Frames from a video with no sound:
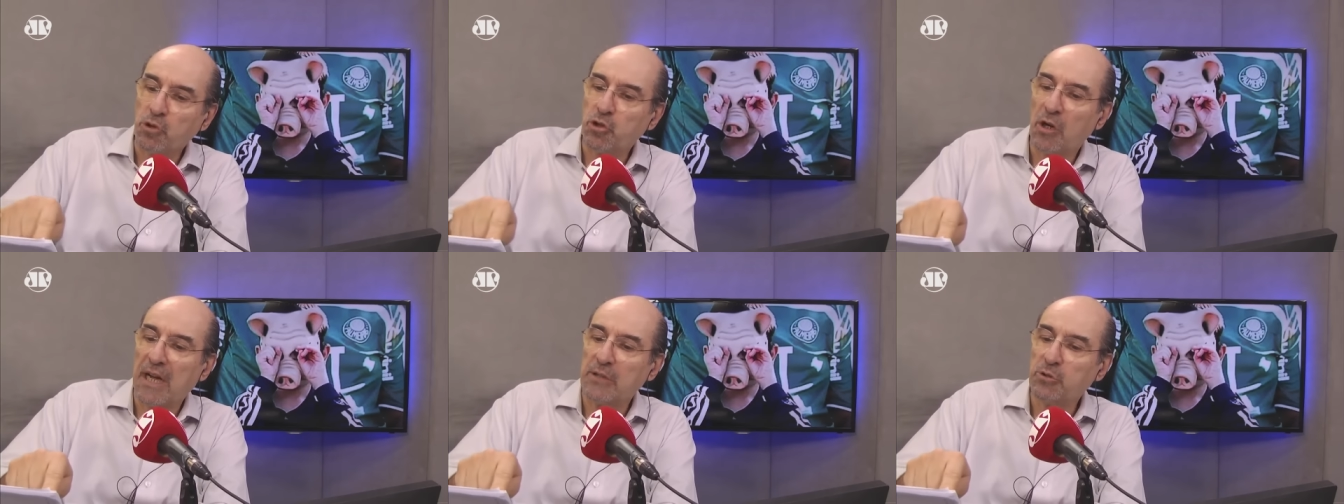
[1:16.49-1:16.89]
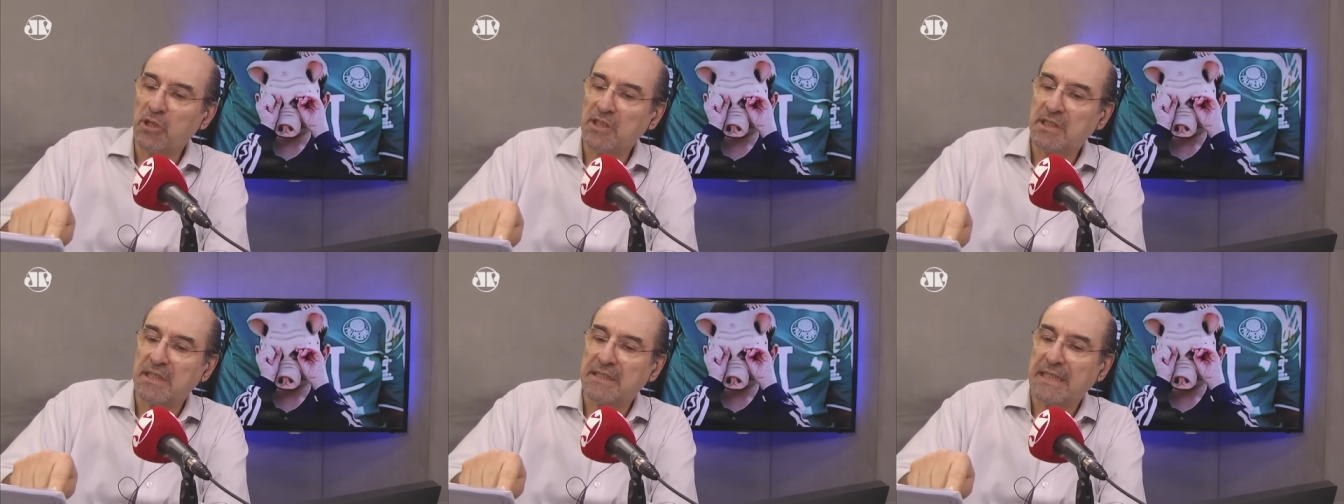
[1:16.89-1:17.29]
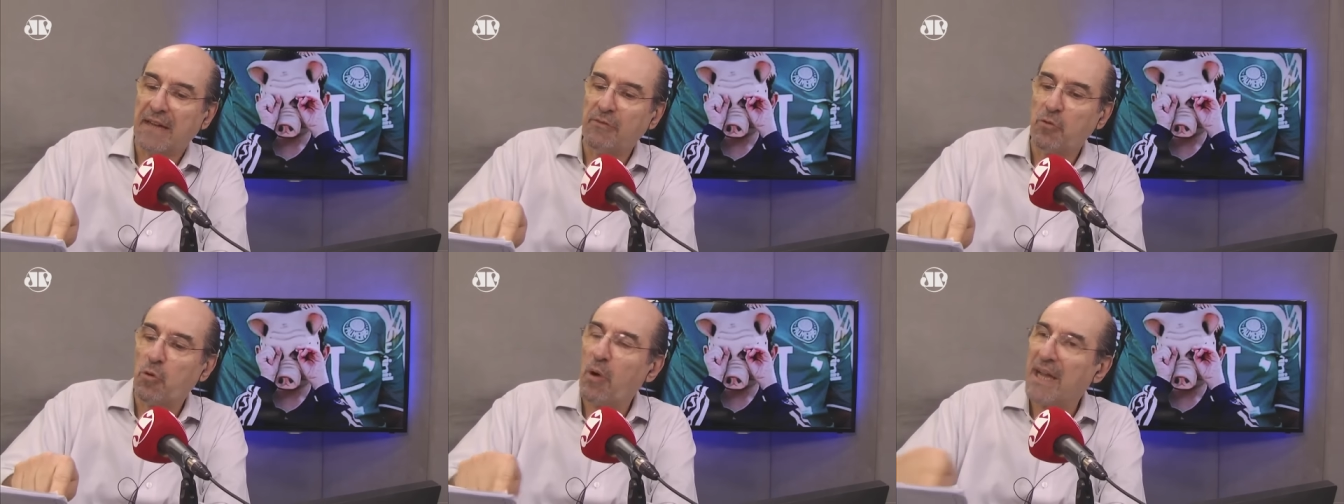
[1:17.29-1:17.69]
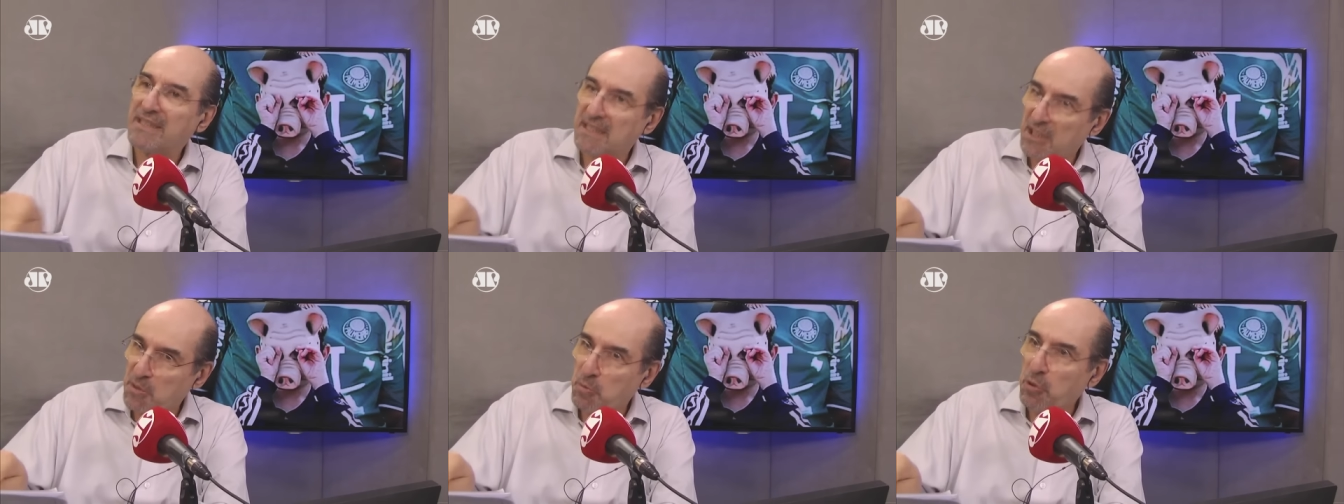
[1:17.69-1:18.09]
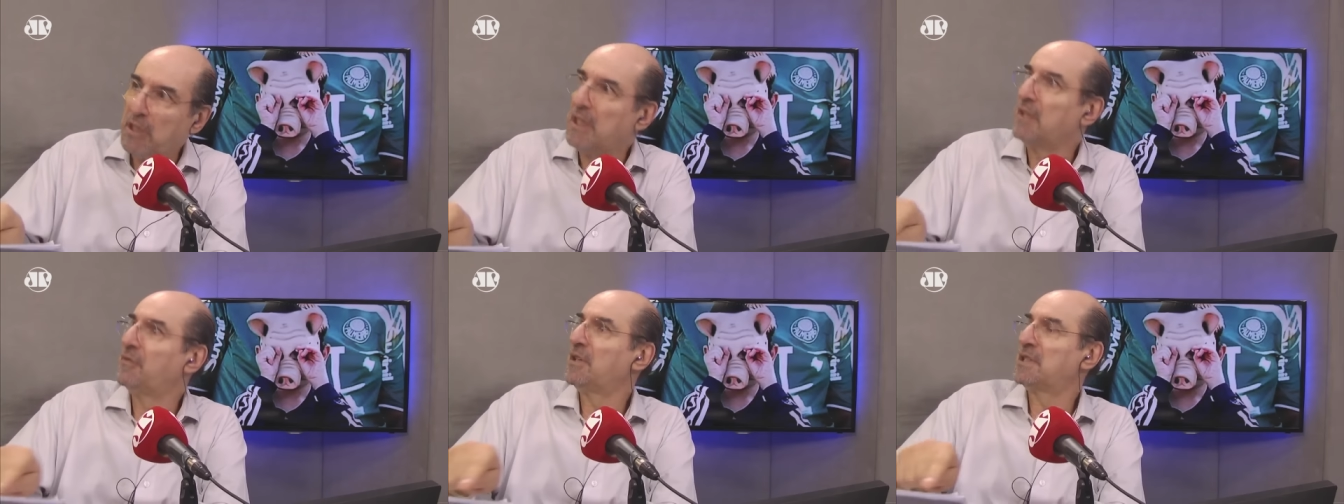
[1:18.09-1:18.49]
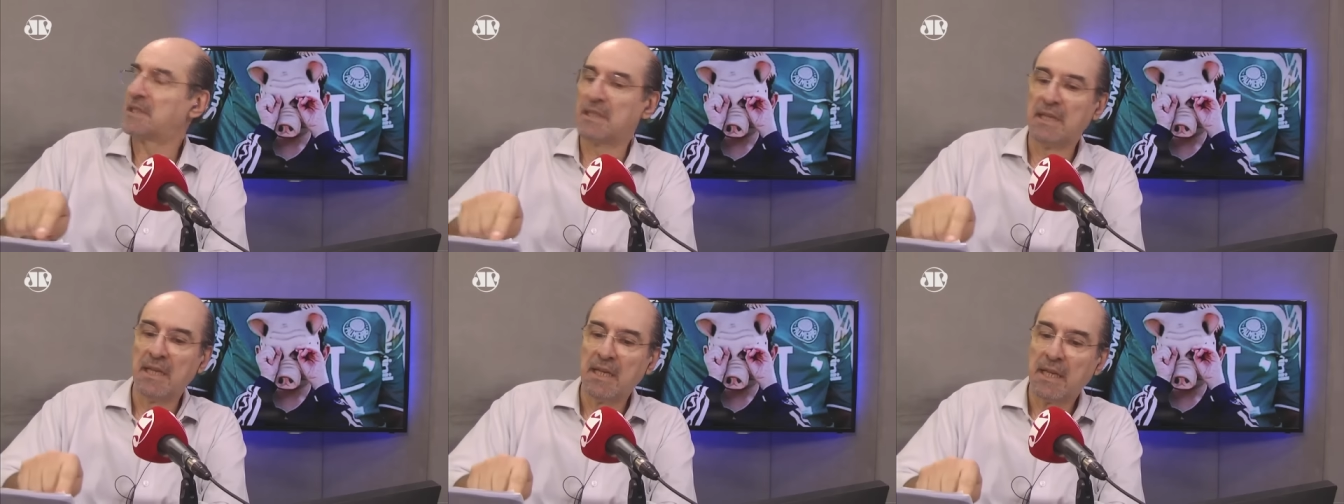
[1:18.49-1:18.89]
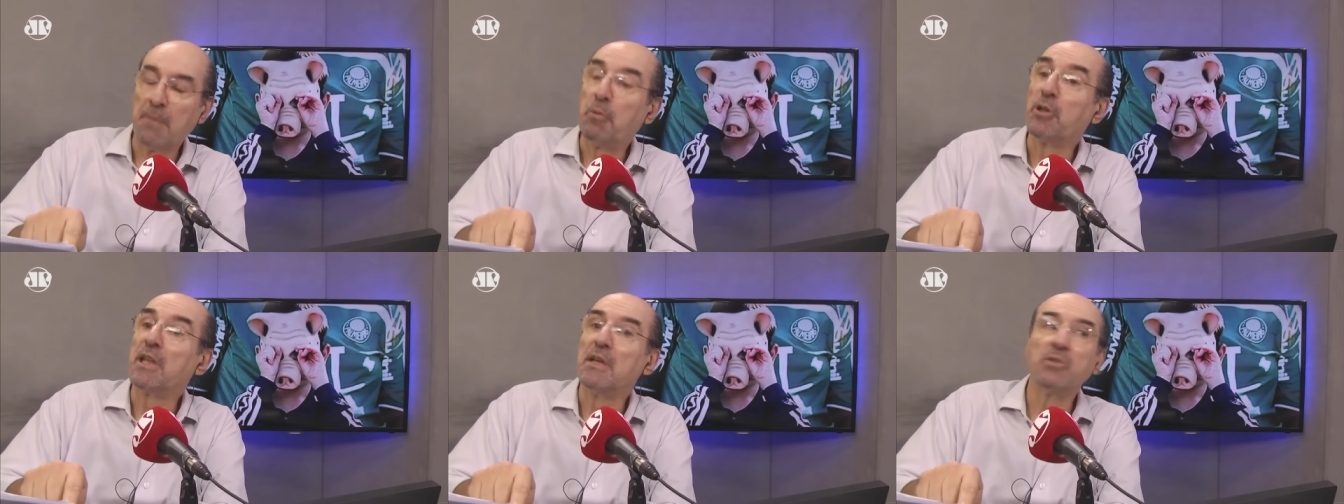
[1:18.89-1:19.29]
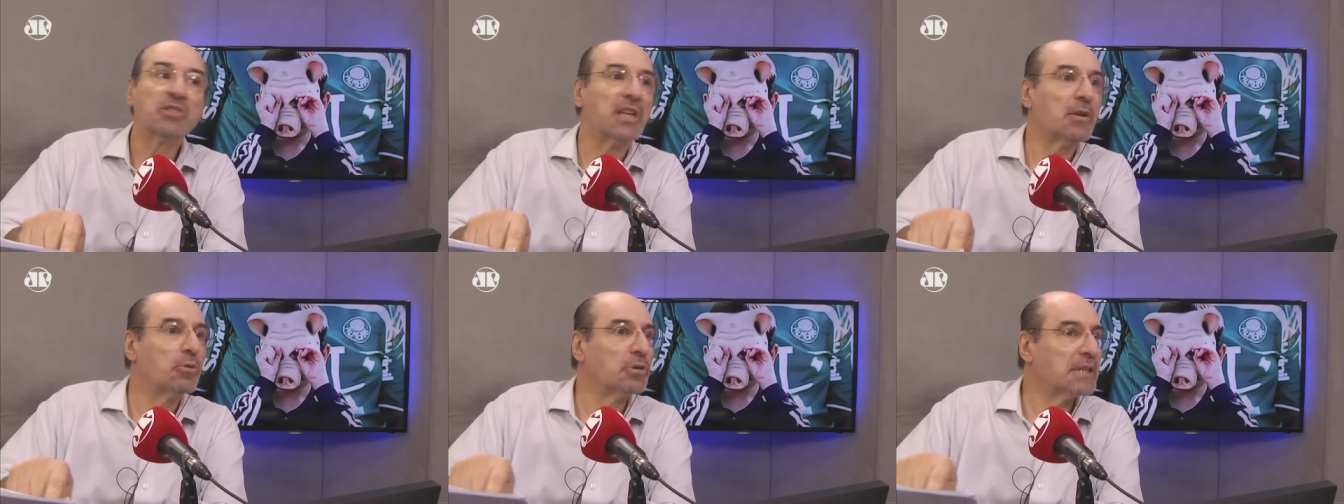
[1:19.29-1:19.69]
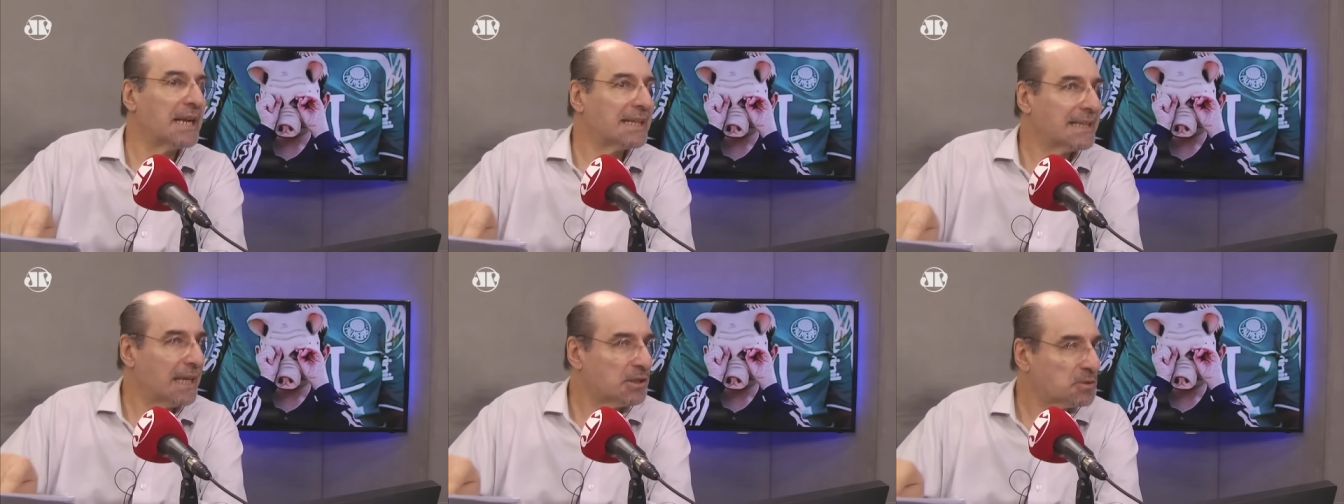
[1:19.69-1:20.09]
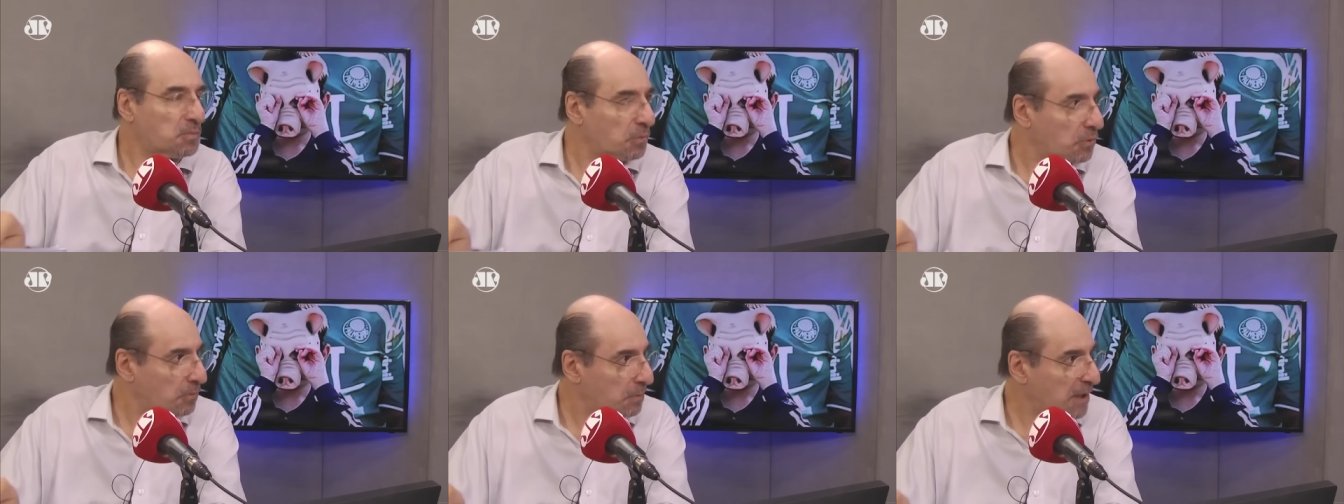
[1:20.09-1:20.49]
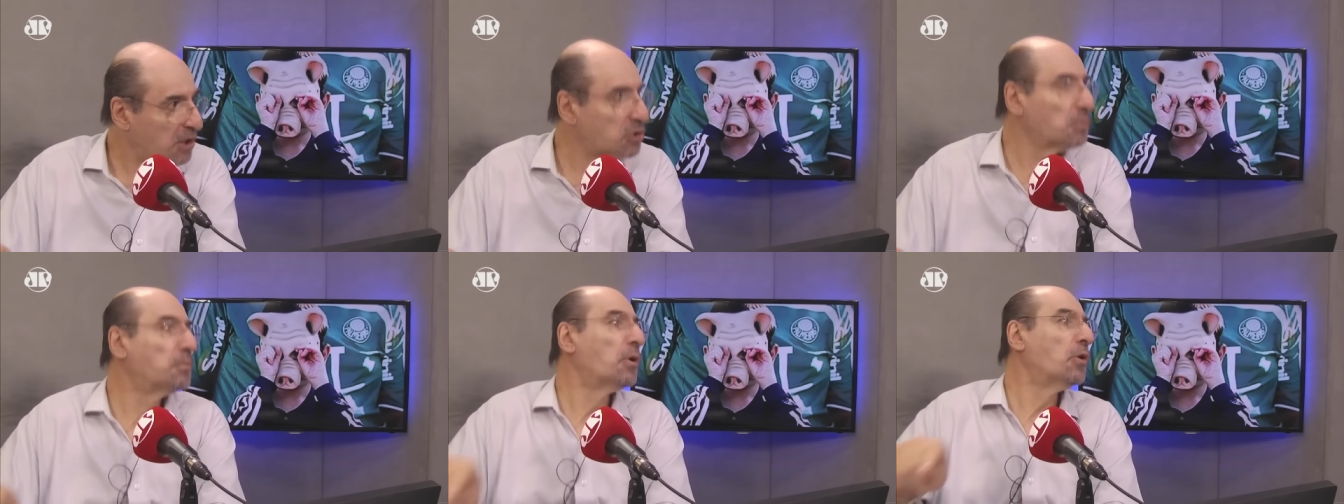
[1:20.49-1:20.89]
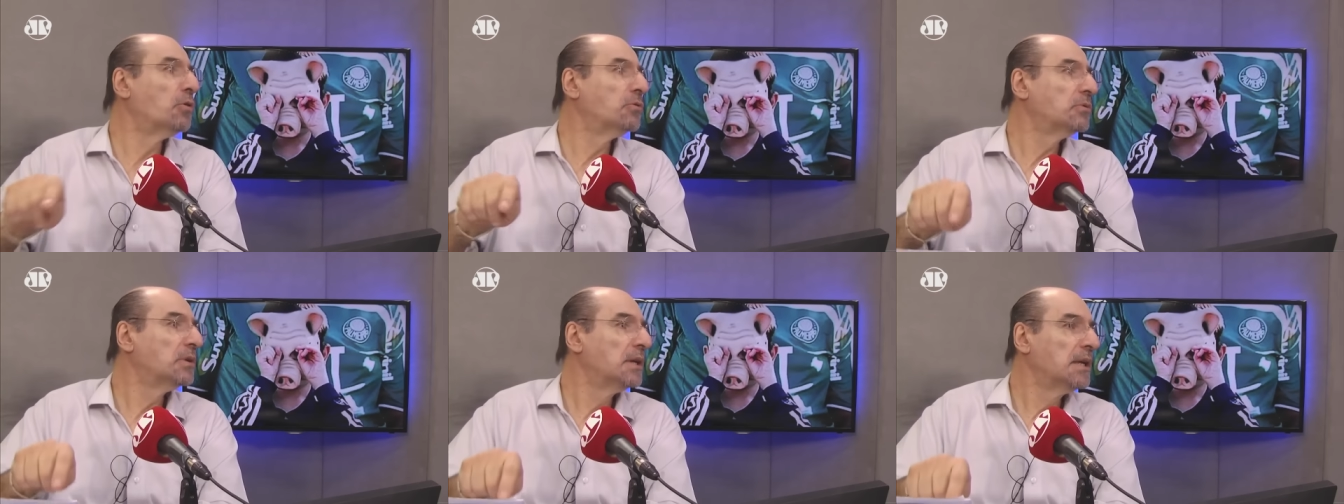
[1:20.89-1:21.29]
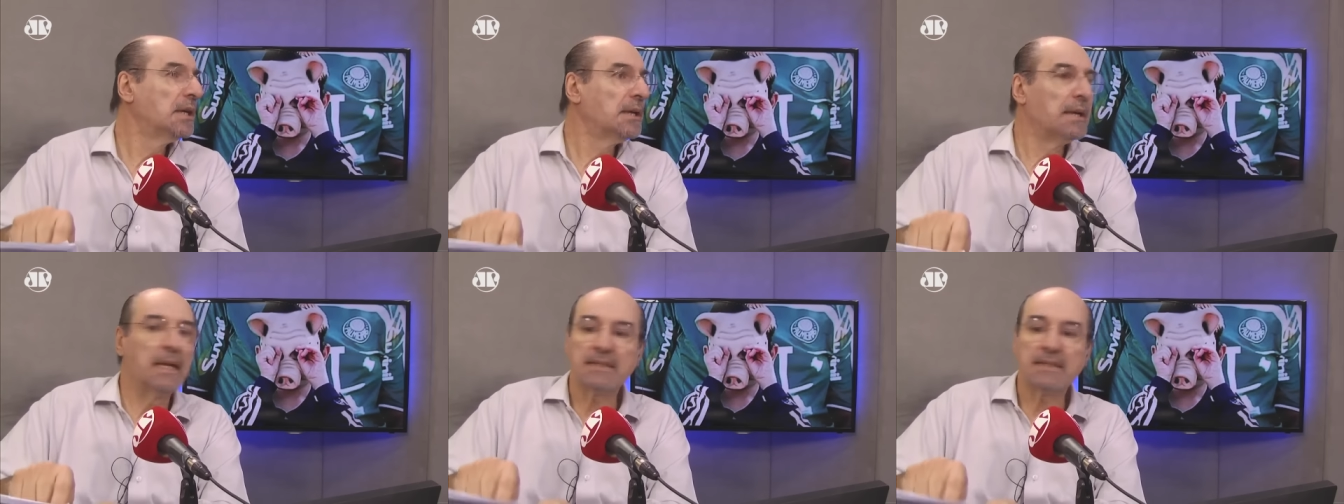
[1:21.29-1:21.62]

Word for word: com jogadores que estavam quase disponíveis, que poderiam ser contratados por um preço bom.